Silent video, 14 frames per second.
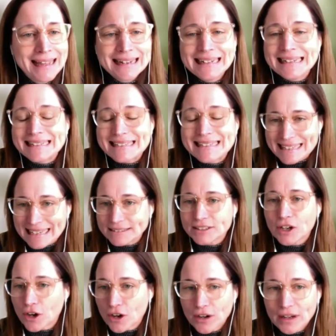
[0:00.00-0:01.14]
les
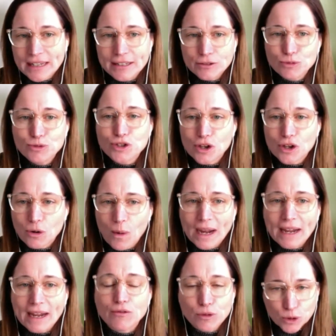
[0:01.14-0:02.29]
Cèdres et tout ce
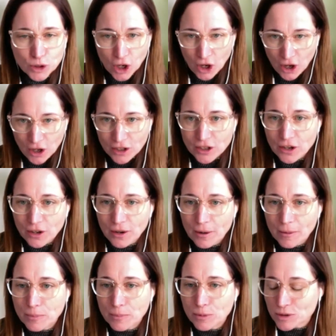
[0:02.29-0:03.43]
coin Vaudreuil
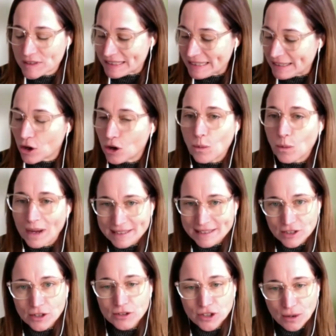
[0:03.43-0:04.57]
pour ce qui est de
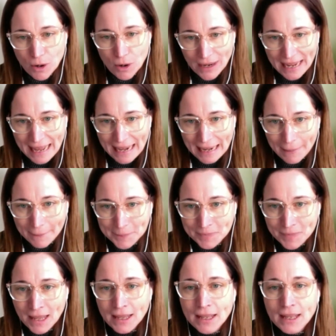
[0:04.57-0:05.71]
l'ouest de Montréal.
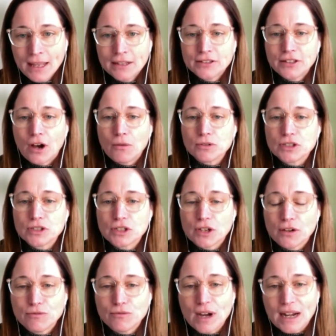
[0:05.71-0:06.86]
Donc,
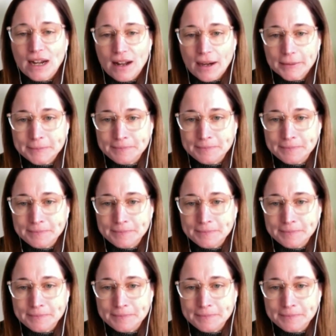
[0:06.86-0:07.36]
voilà.